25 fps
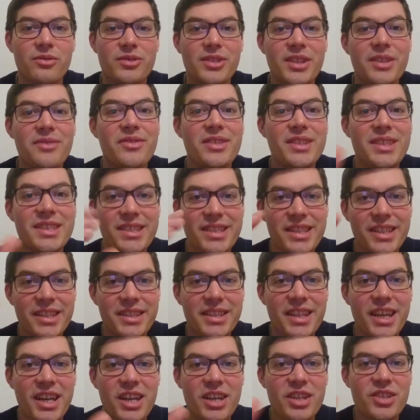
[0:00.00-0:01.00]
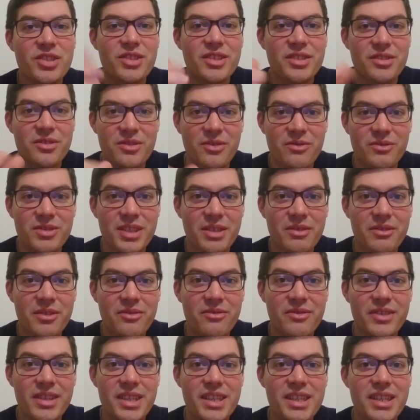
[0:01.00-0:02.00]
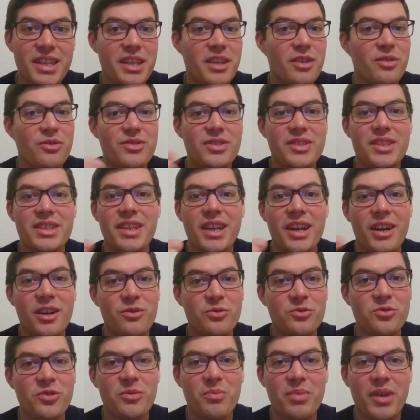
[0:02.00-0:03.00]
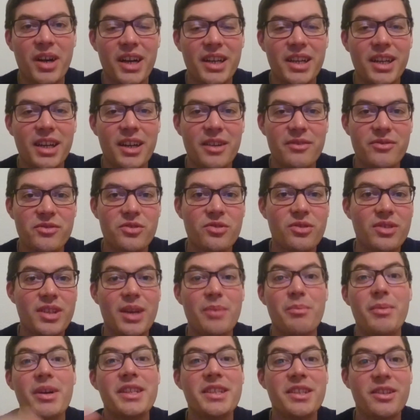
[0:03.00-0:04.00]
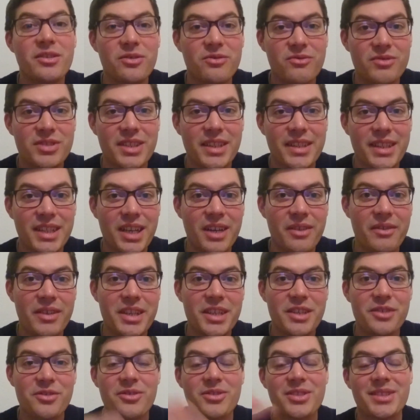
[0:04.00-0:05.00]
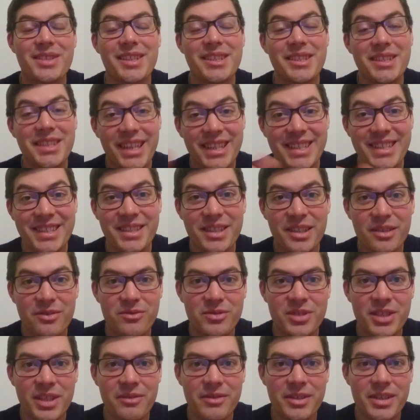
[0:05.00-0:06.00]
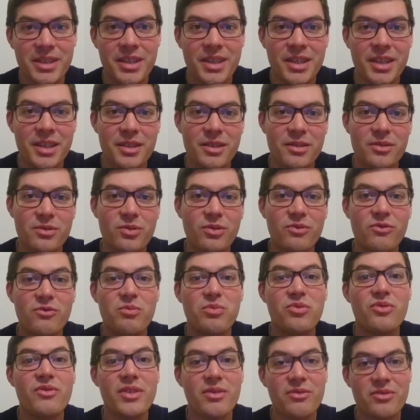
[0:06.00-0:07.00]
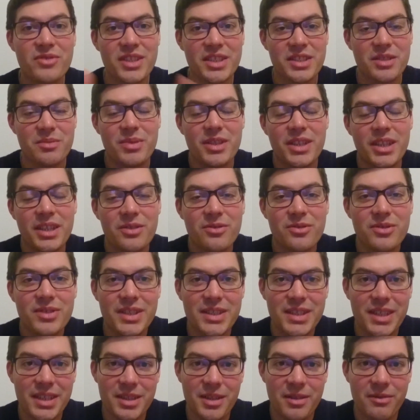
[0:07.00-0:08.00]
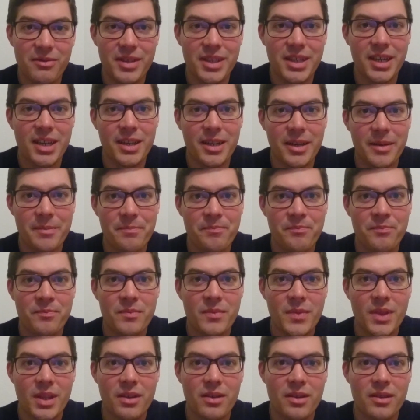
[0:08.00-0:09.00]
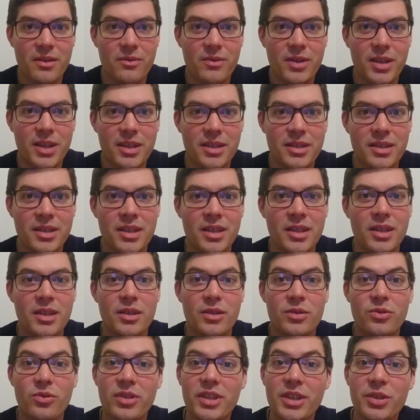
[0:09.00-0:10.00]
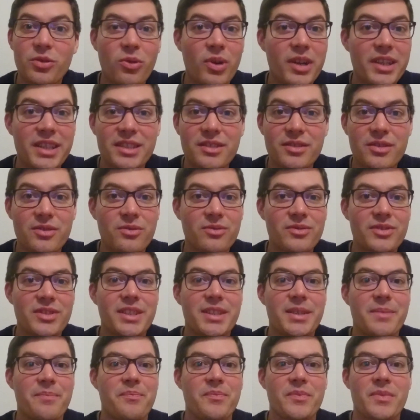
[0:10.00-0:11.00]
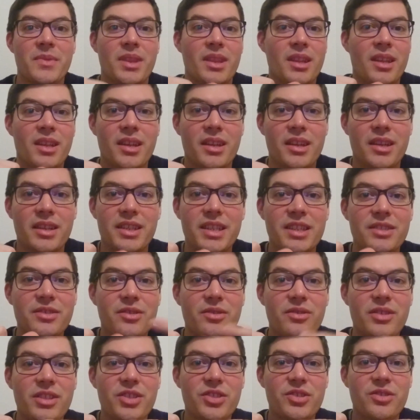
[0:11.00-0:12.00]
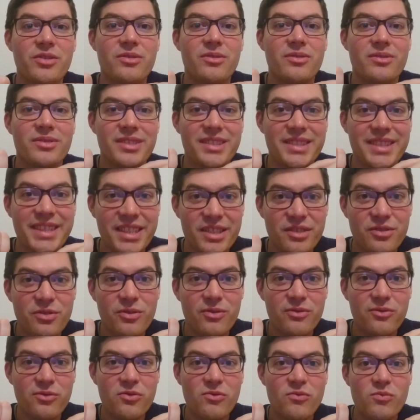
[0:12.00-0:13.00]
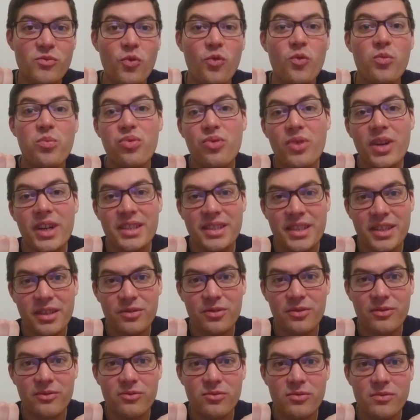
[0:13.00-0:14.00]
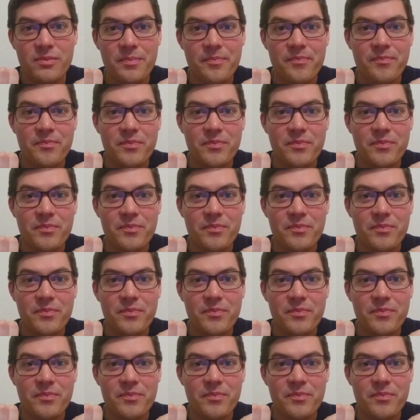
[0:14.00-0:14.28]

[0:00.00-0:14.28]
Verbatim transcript: définissent les tâches, qu'est-ce que vous avez fait, et il y a aussi un ou deux paragraphes sur la manière dont vous avez travaillé, sur certaines qualités que vous avez. Donc vous pouvez vous inspirer de ces certificats-là. Voilà. Donc les trois questions, c'est Qu'est-ce que les gens disent de vous ou pourraient dire de vous